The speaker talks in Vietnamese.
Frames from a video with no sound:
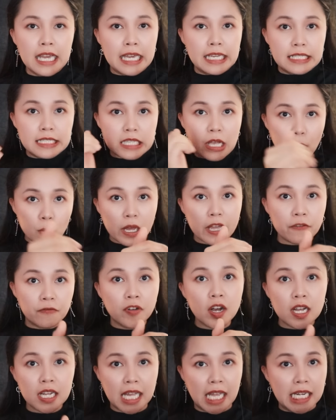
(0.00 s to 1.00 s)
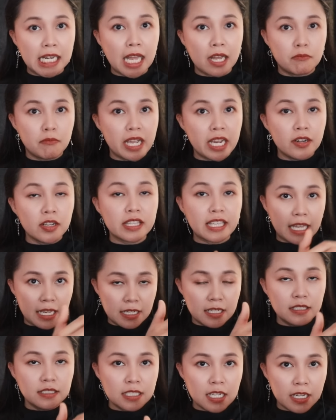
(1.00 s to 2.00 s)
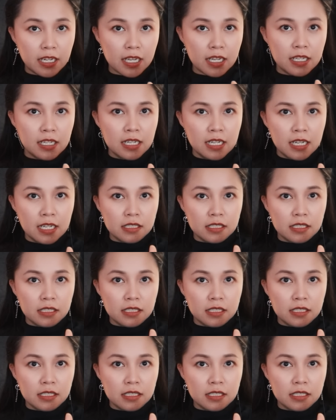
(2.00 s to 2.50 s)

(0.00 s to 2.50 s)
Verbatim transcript: thì sau cái phân cảnh thằng bé nó chạy lên trên á